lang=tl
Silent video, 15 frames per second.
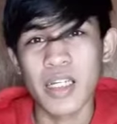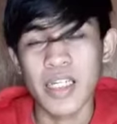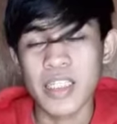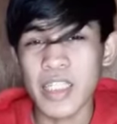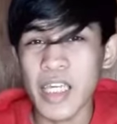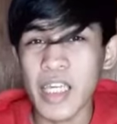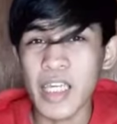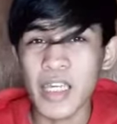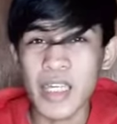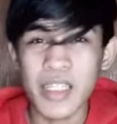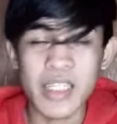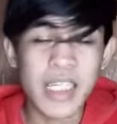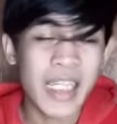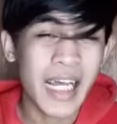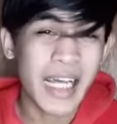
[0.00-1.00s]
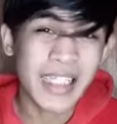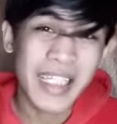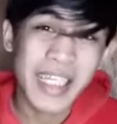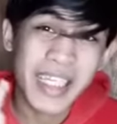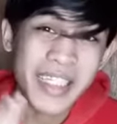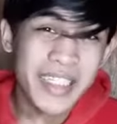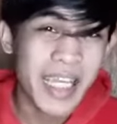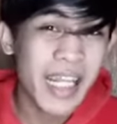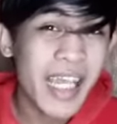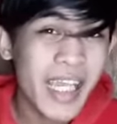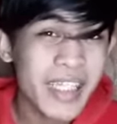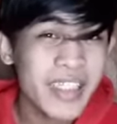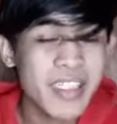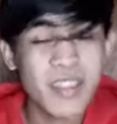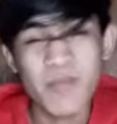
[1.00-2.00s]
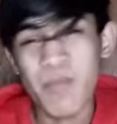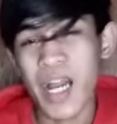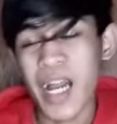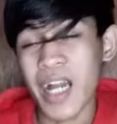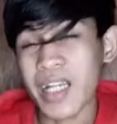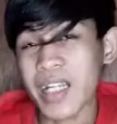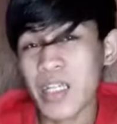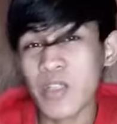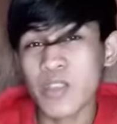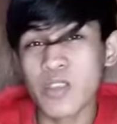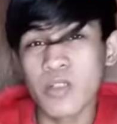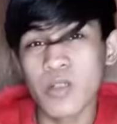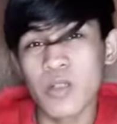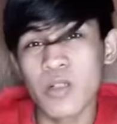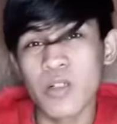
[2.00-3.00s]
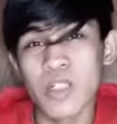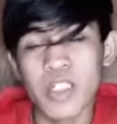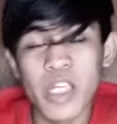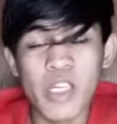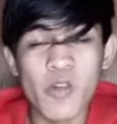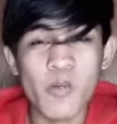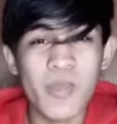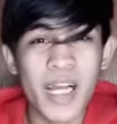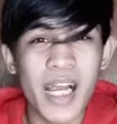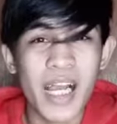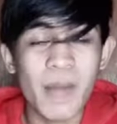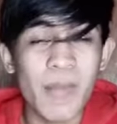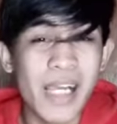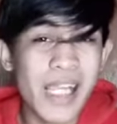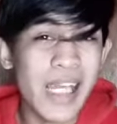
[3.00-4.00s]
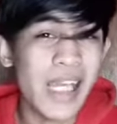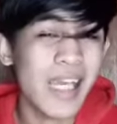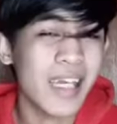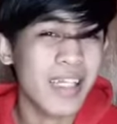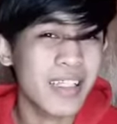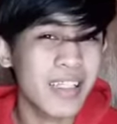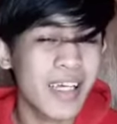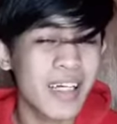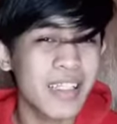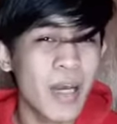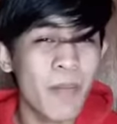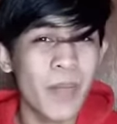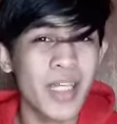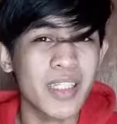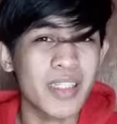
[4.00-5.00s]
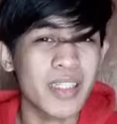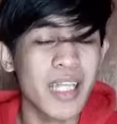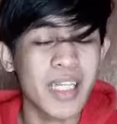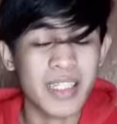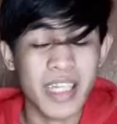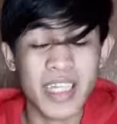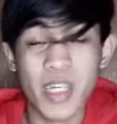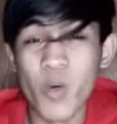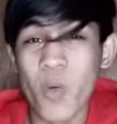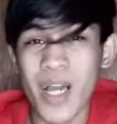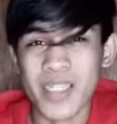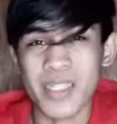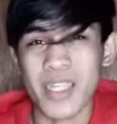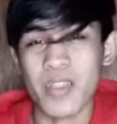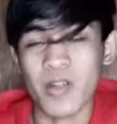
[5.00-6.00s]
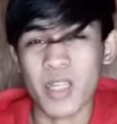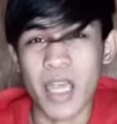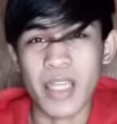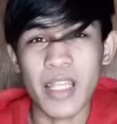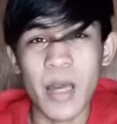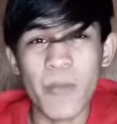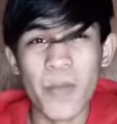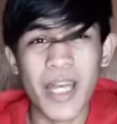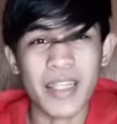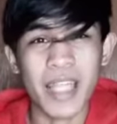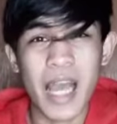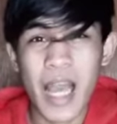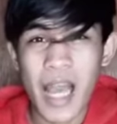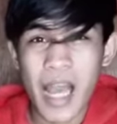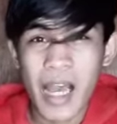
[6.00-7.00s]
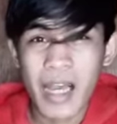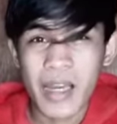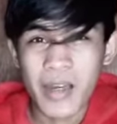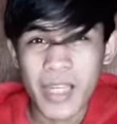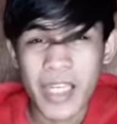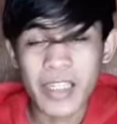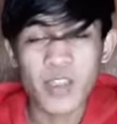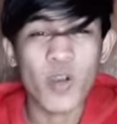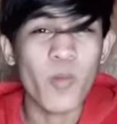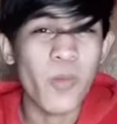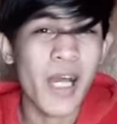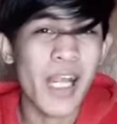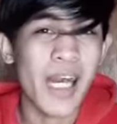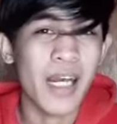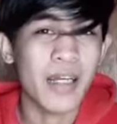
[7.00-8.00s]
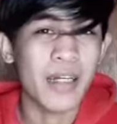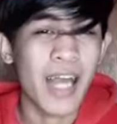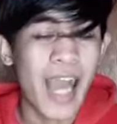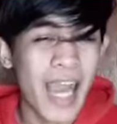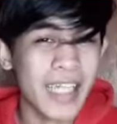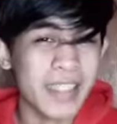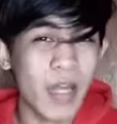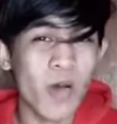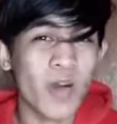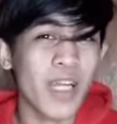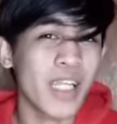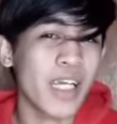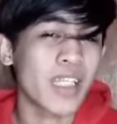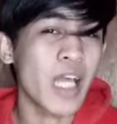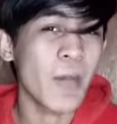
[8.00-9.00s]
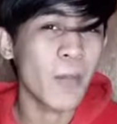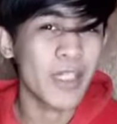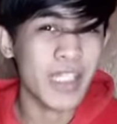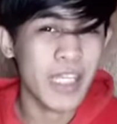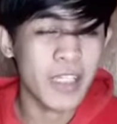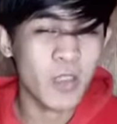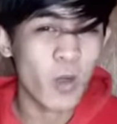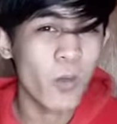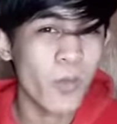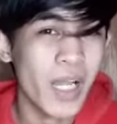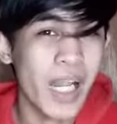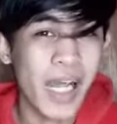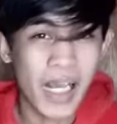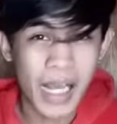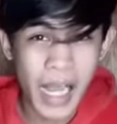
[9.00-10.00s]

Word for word: hindi hindi nakatingin sa lens, mga ganun, no. Yan yung mga mali na dapat nating iwasan, okay? Dapat intro pa lang, hataw ka na, dapat intro pa lang,